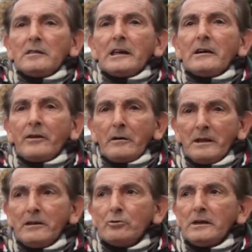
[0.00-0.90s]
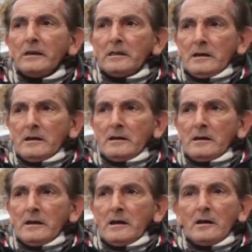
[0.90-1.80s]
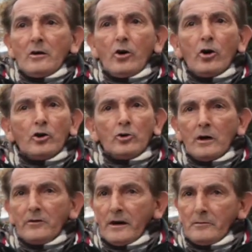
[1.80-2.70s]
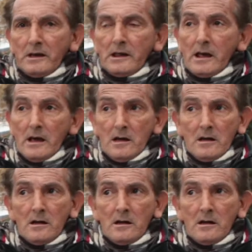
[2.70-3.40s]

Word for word: de la familia unida. Hoy no hay familia,